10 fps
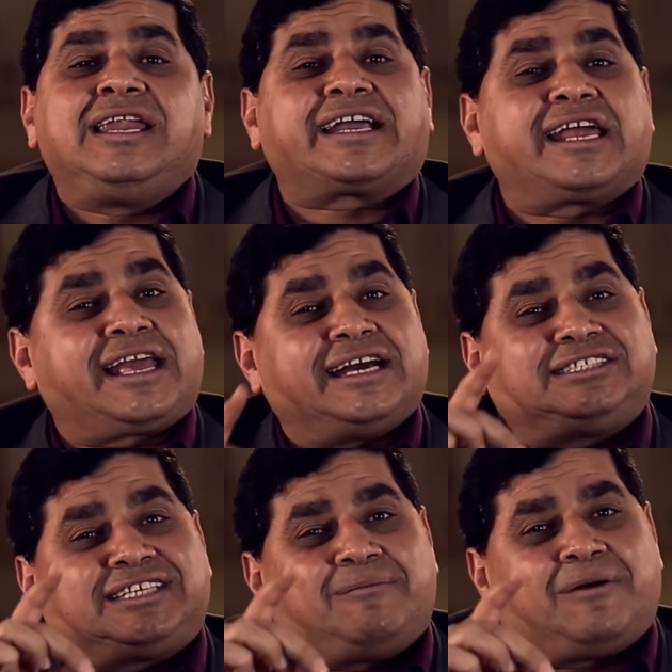لكن كان
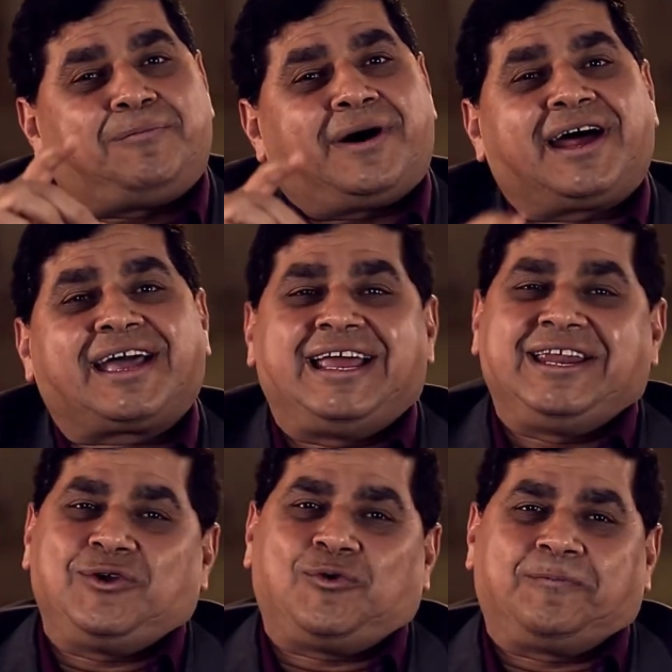سبب بركة
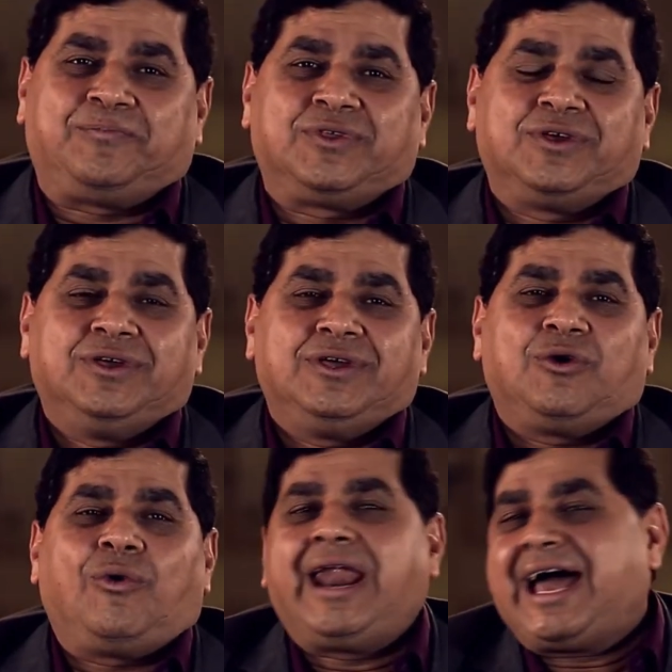ليهم
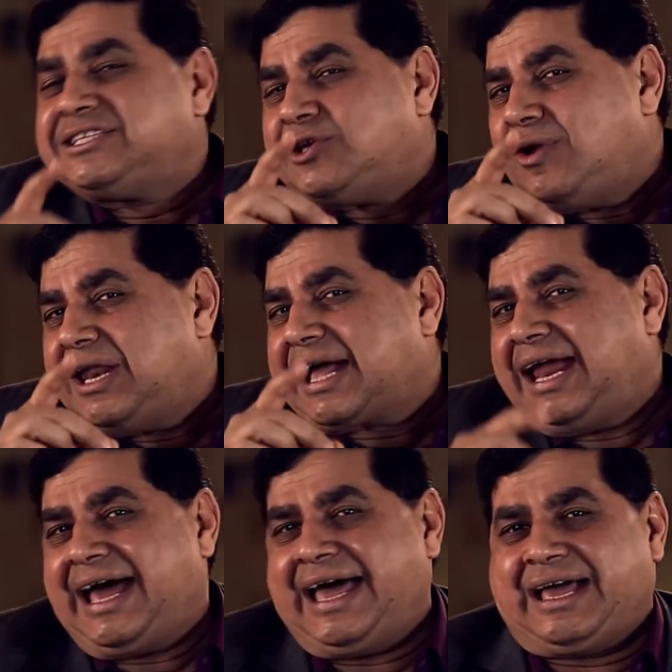وأنا عايز أقول لك
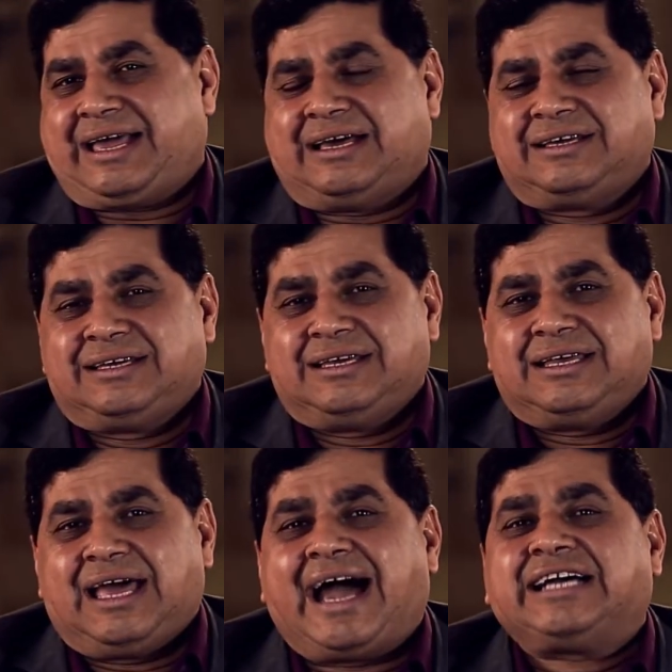على حاجة
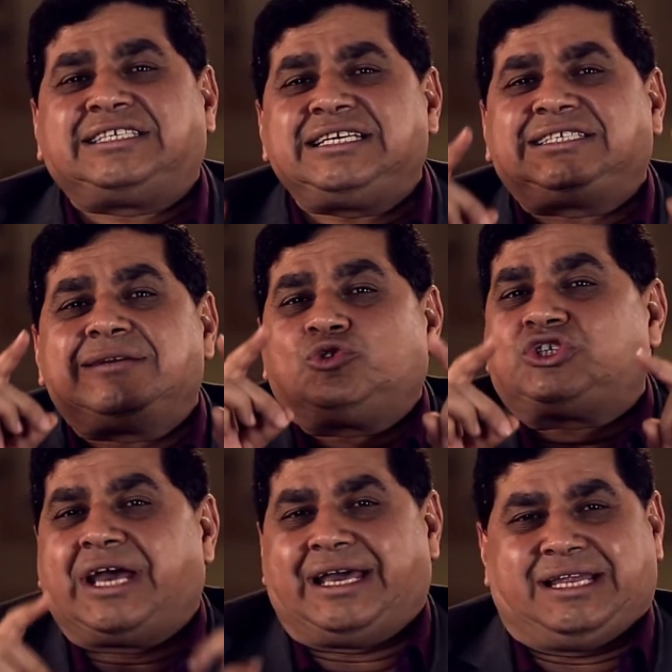عزيزي
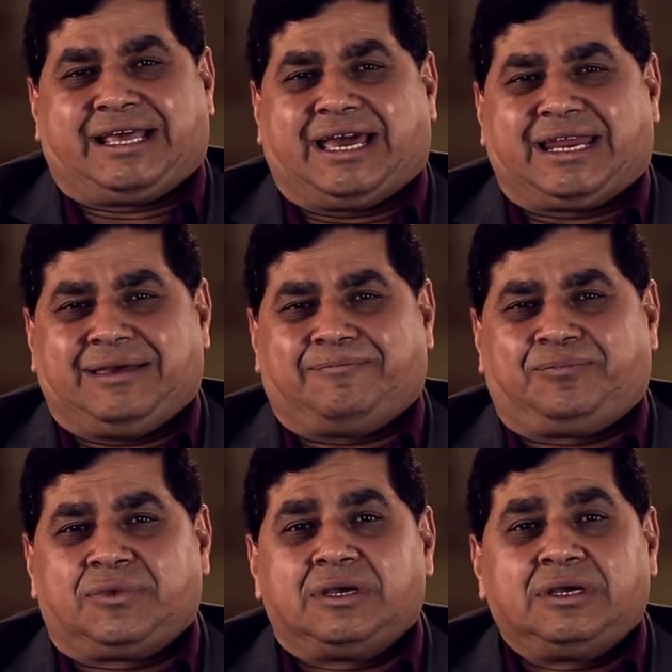المشاهد
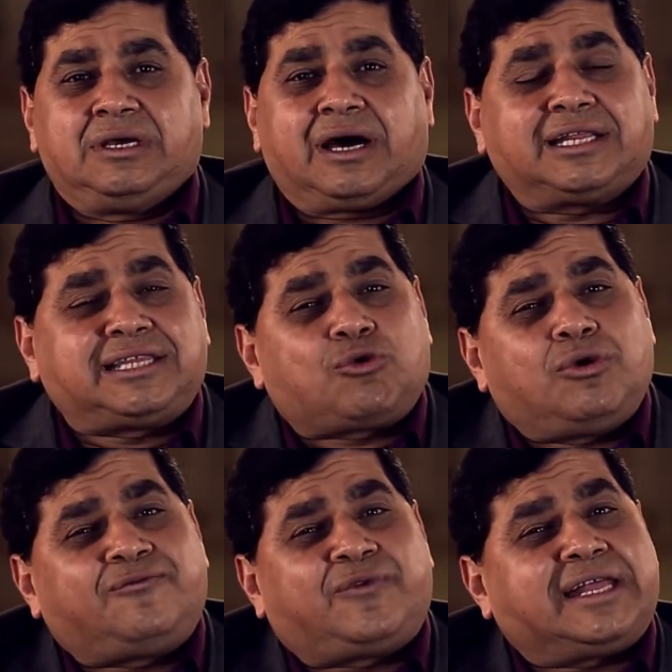الكريم قد
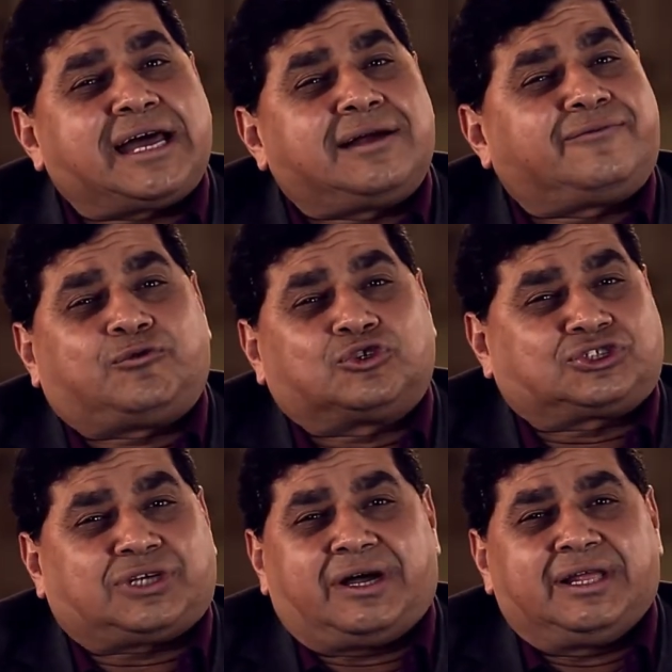تكون في يدك
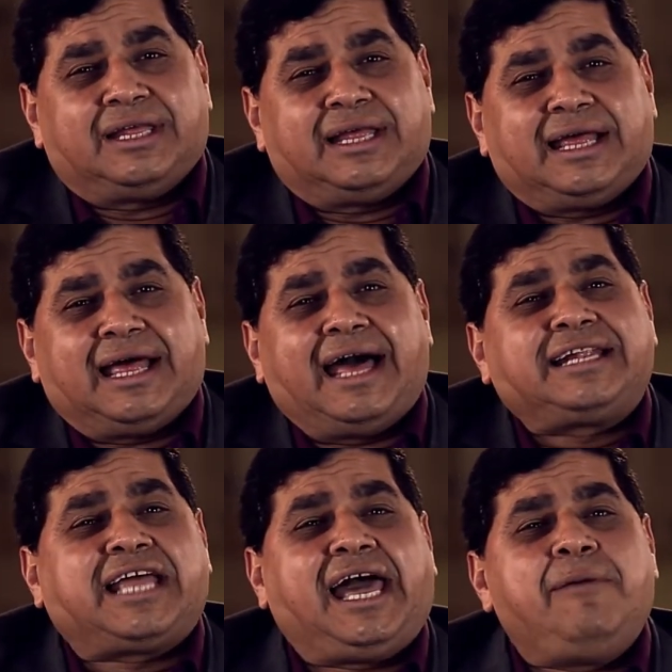الفرصة
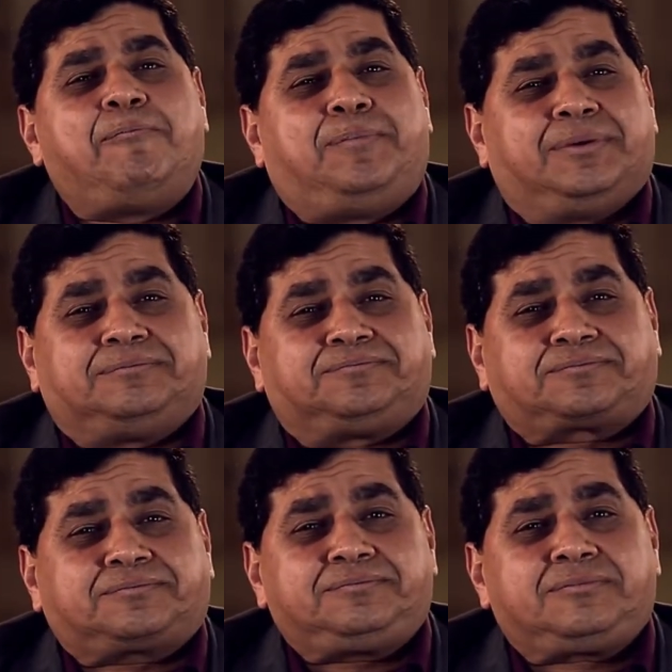أن تحب
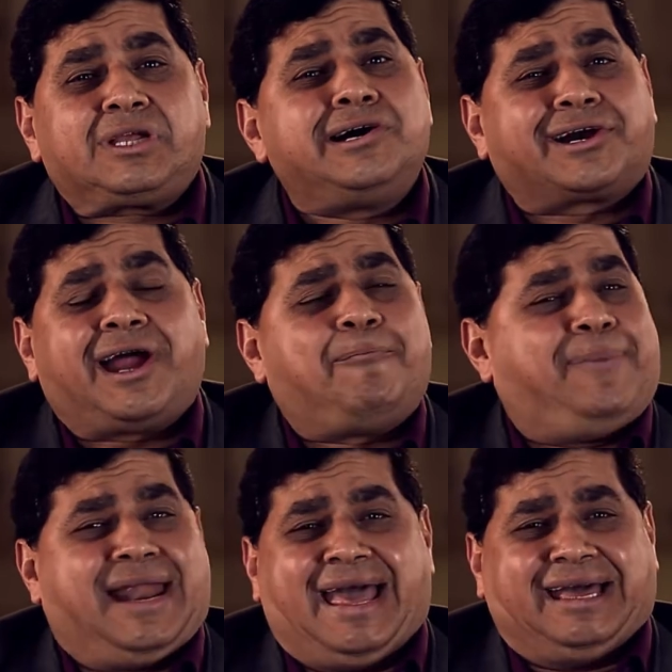
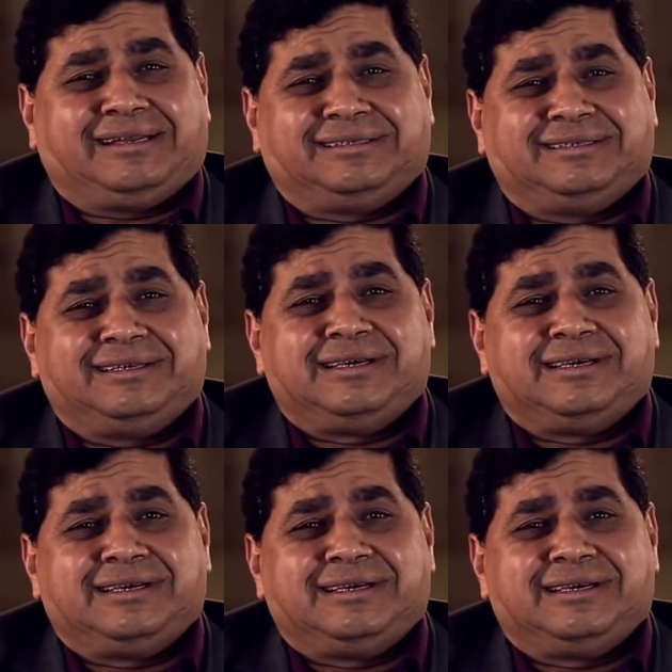الرب الآن